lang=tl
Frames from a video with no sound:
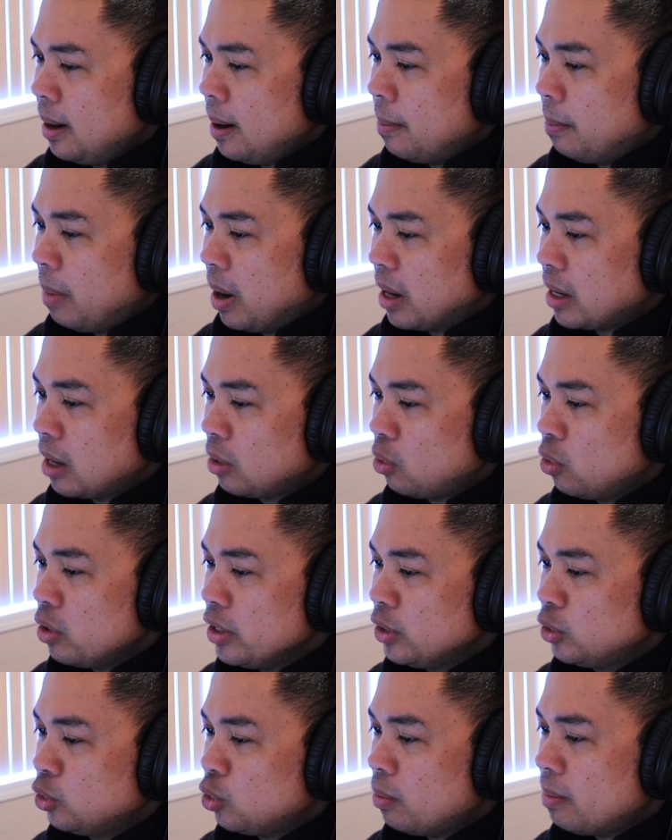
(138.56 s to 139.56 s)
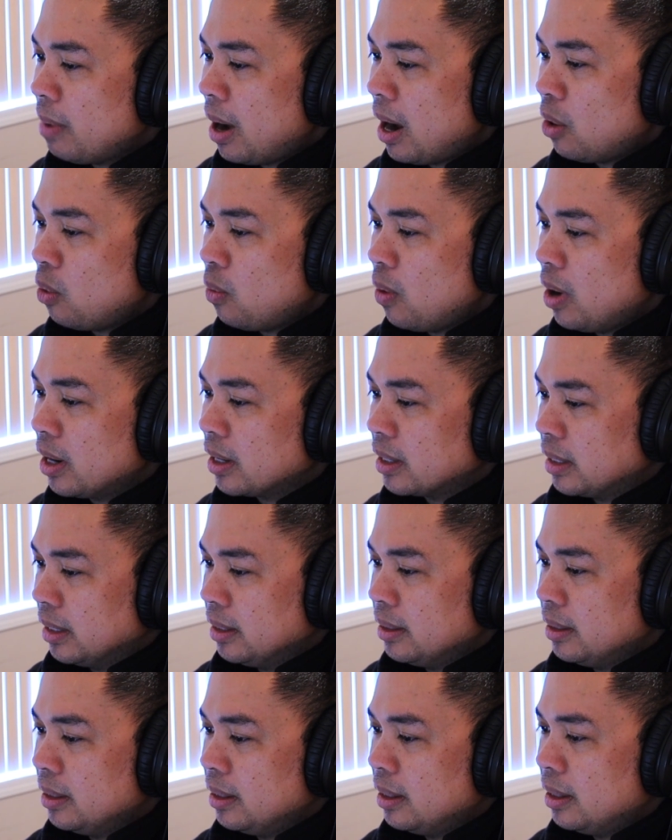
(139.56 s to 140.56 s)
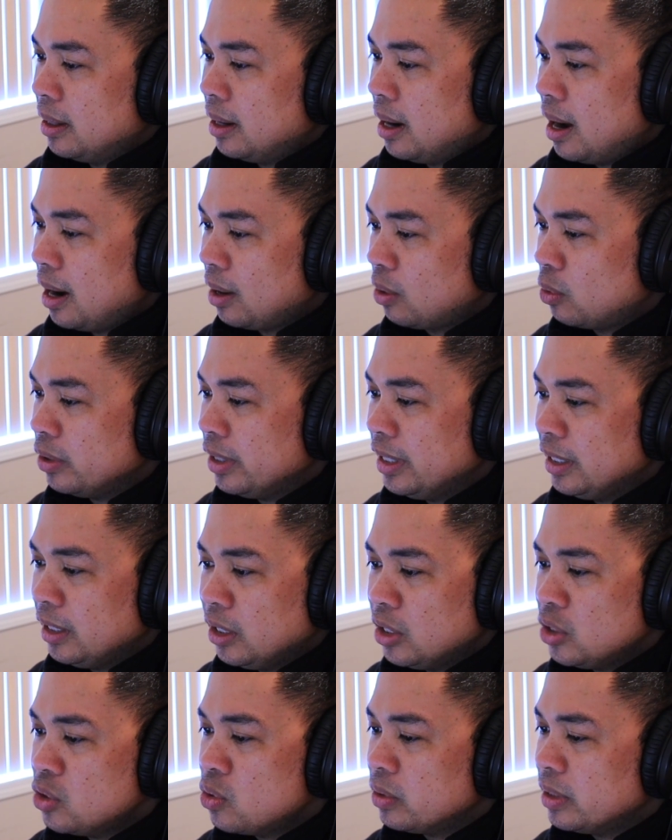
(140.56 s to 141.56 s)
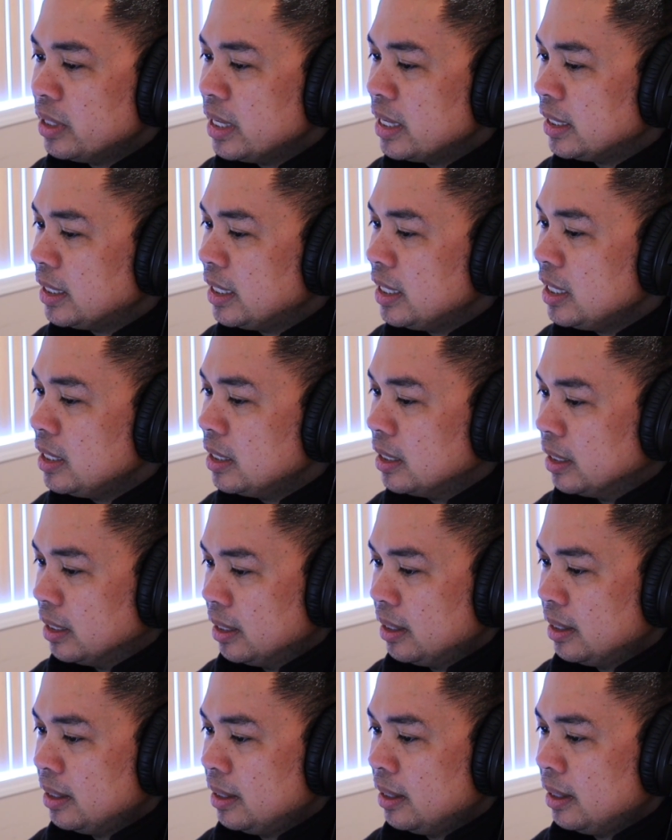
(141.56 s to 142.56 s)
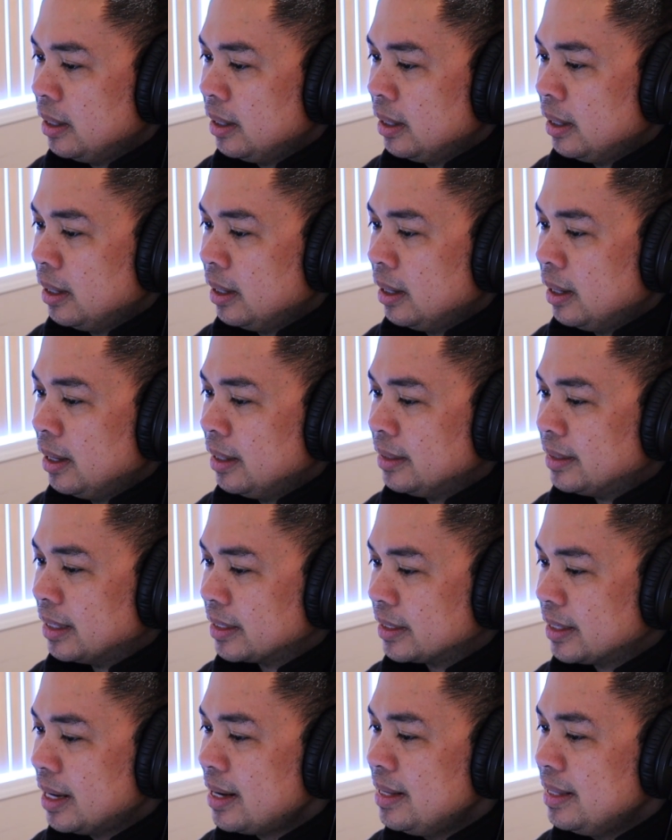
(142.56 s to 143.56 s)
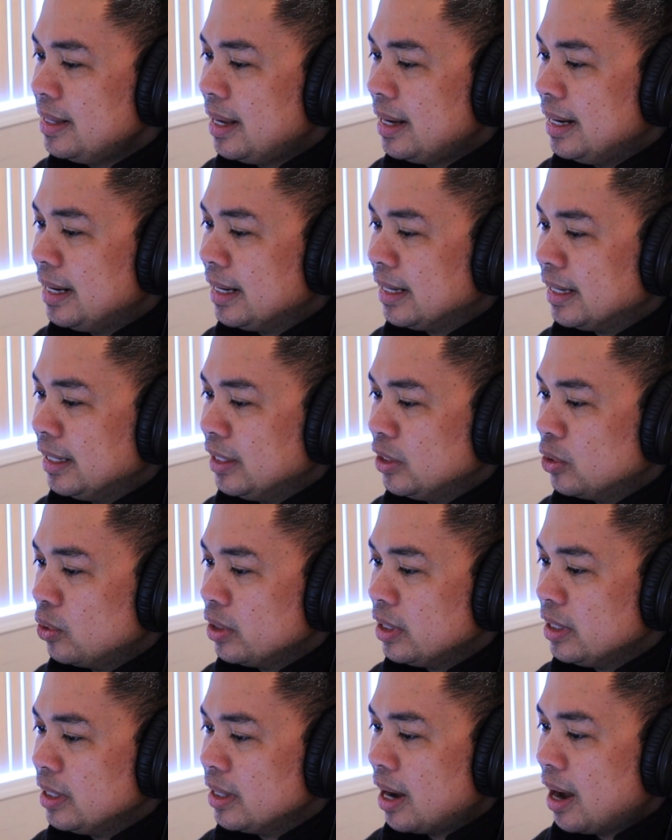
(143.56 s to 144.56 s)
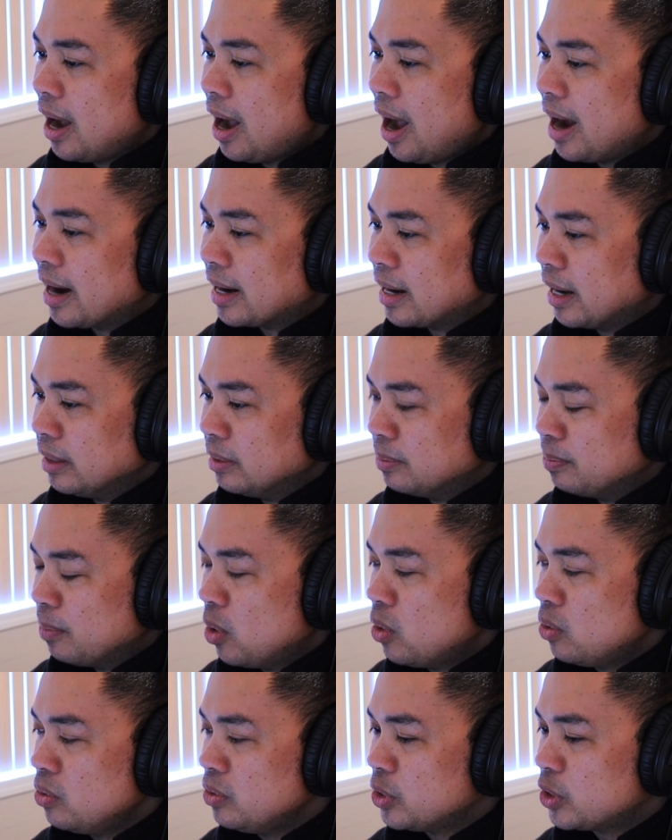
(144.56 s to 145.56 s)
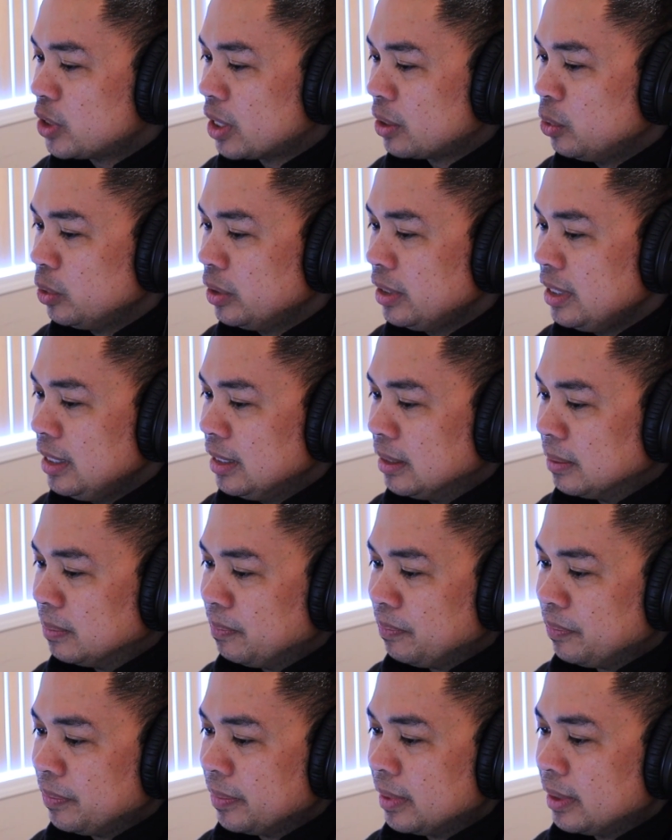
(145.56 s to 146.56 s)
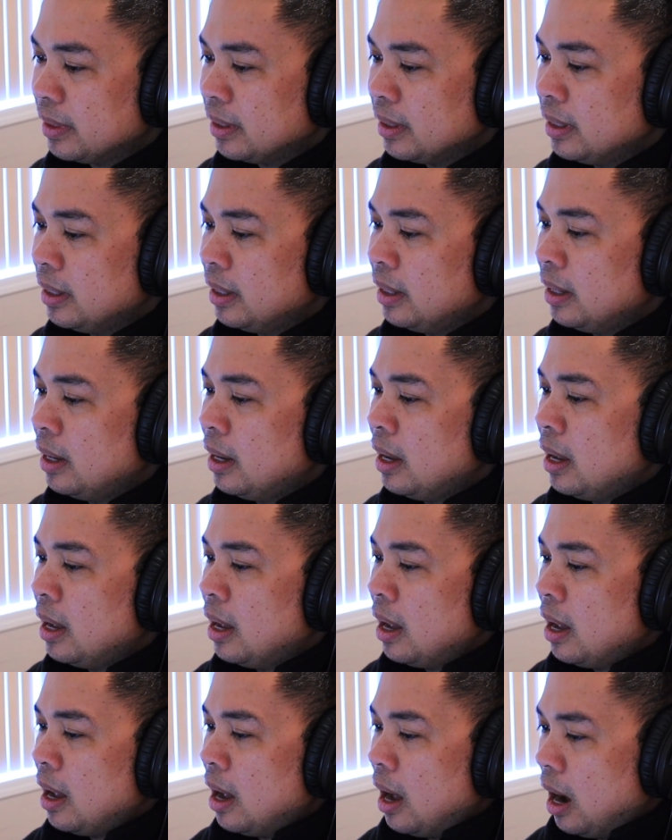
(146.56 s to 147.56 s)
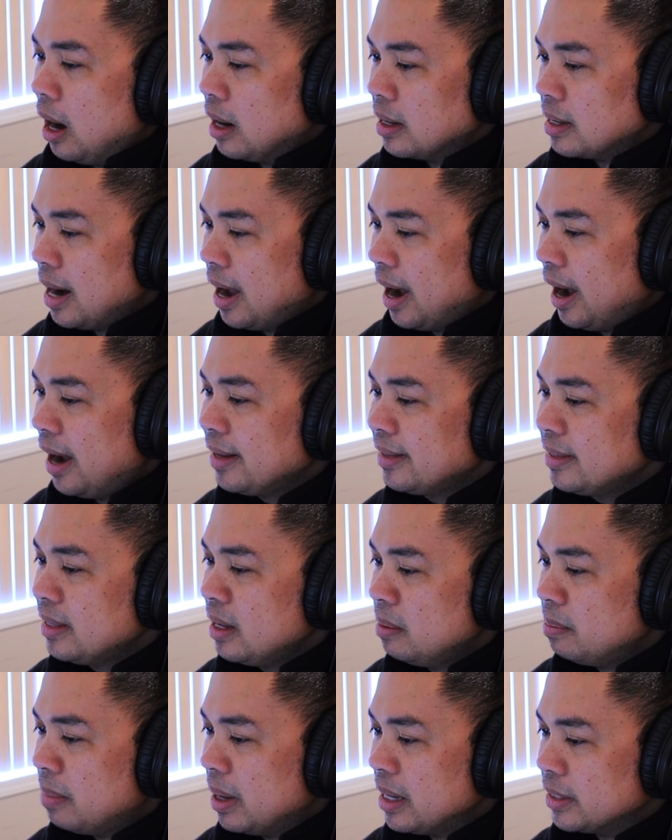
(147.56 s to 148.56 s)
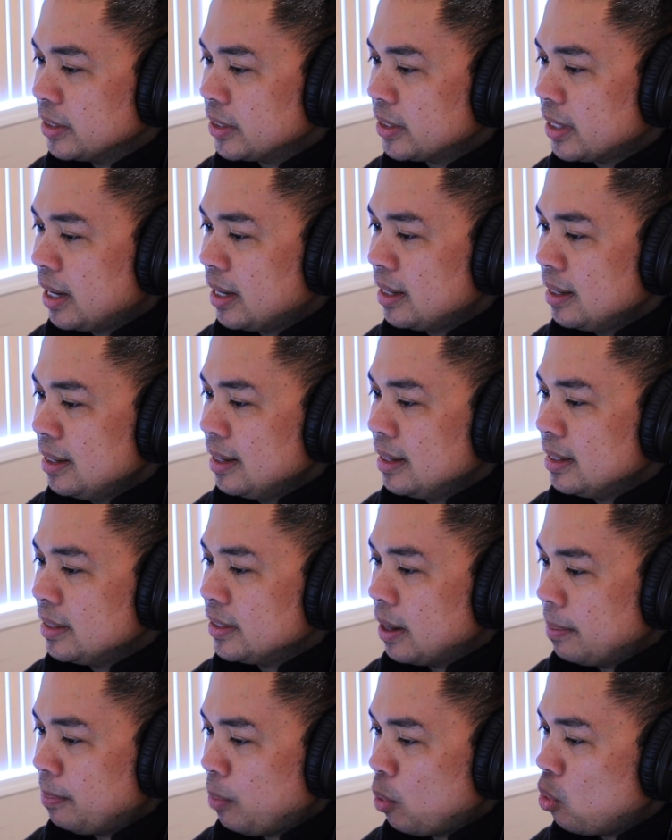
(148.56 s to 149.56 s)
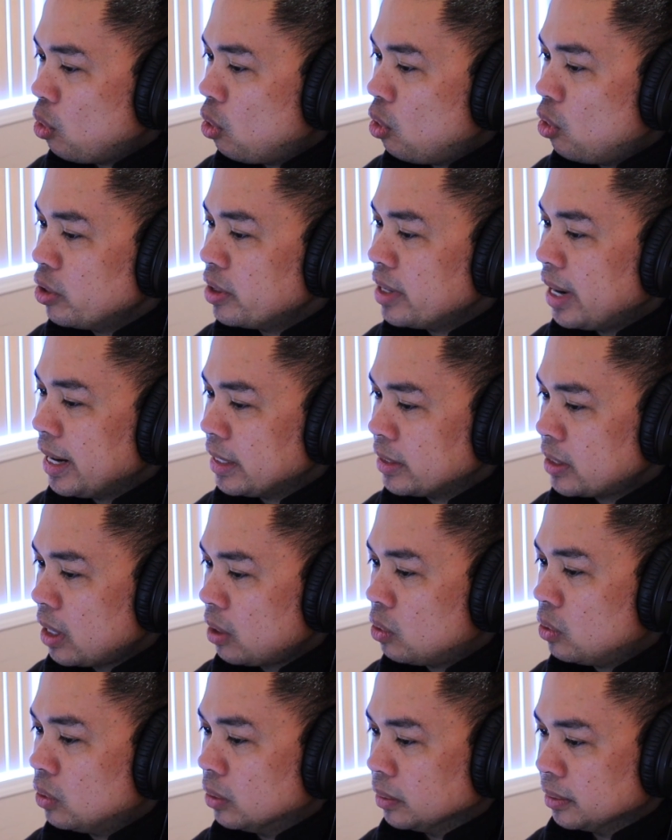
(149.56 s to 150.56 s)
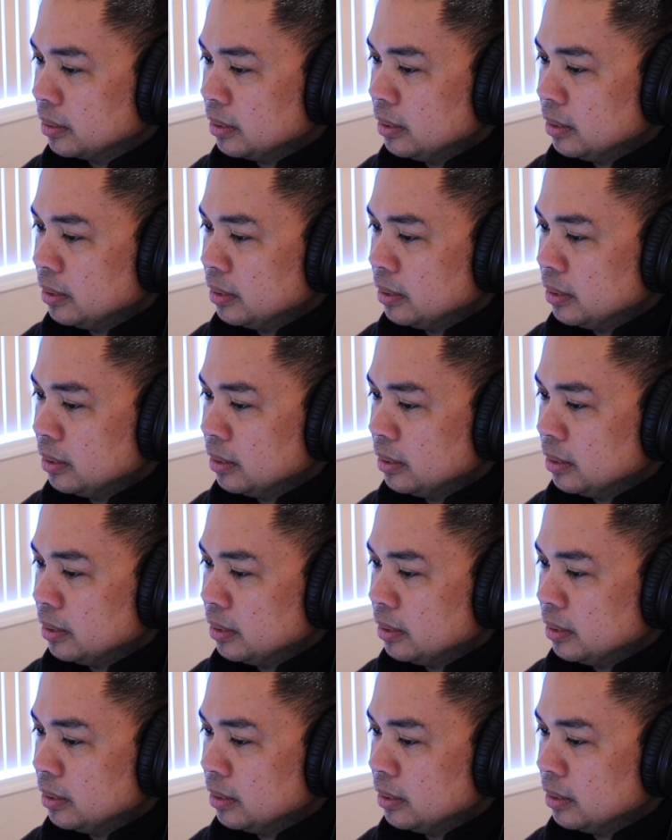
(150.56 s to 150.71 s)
Pag ako'y tumawag, ako'y iyong dinggin. Sa sandaling iyo'y agad mong sagutin. Ang lahat ng bansa sa puon ay takot,